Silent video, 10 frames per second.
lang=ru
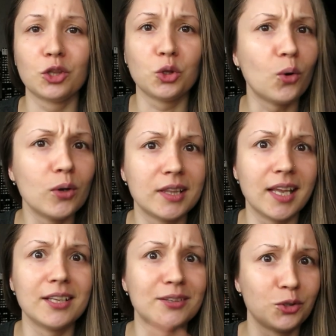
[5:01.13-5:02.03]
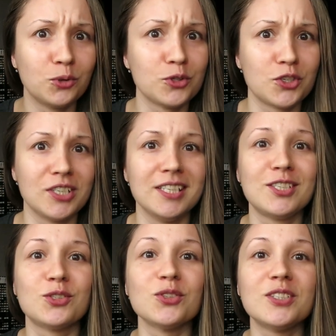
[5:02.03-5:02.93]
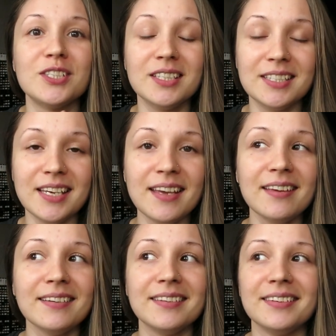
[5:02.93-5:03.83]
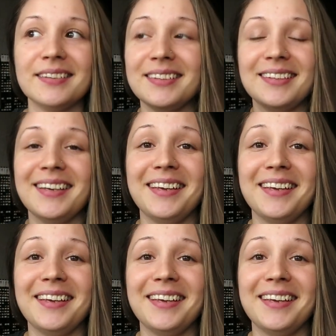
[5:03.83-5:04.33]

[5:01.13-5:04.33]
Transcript: кто-то тоже из соцсетей,